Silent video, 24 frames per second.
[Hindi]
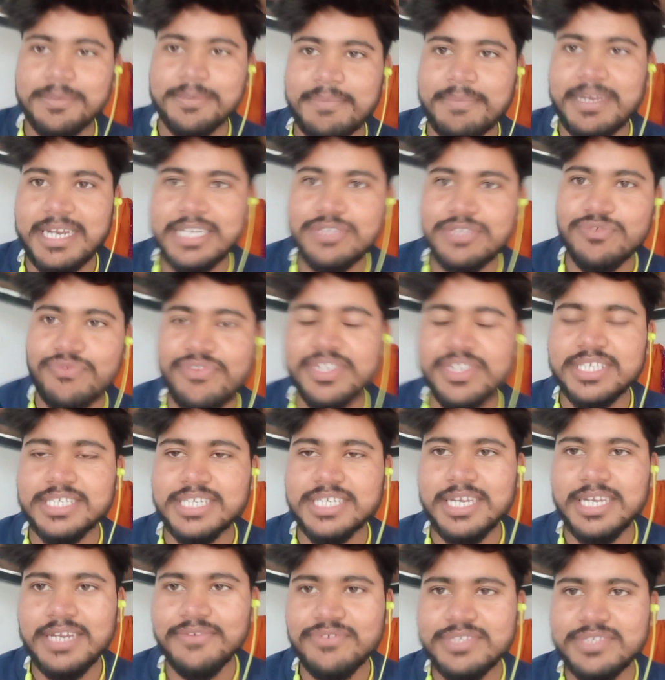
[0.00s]
मेरा जो
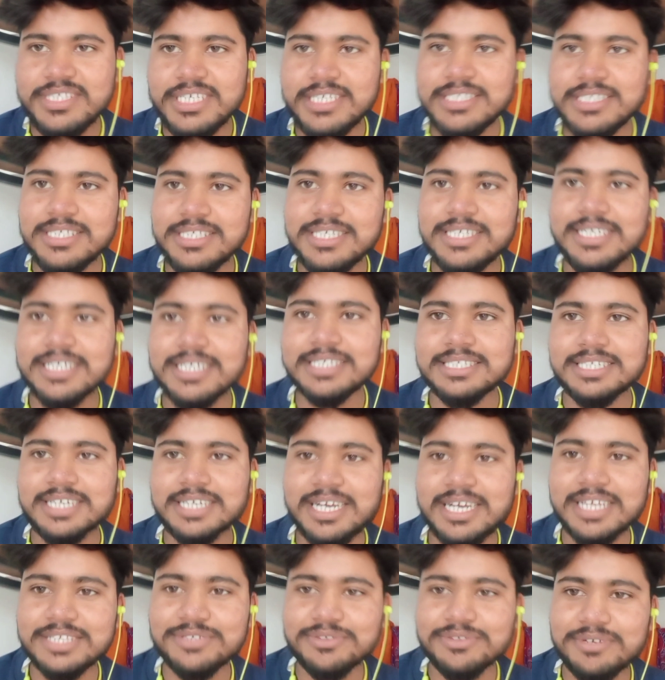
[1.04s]
फिजिकल एफिशिएंसी टेस्ट
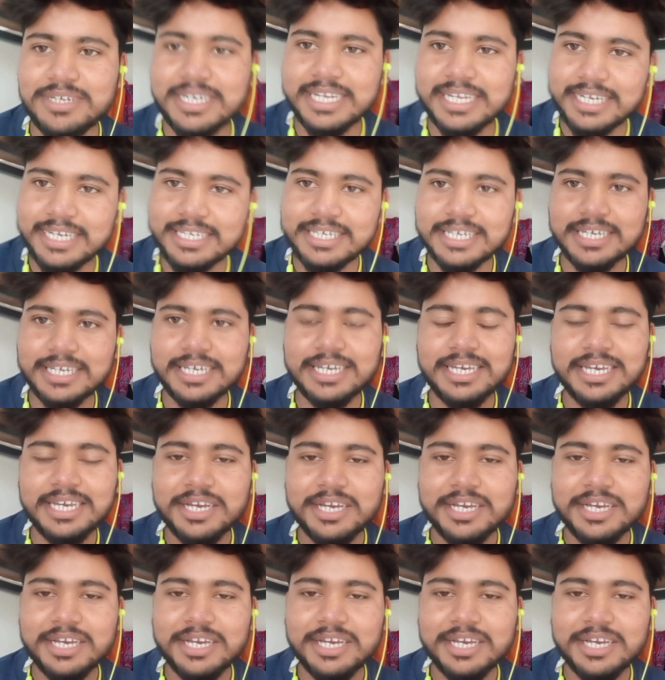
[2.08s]
का जो डेट है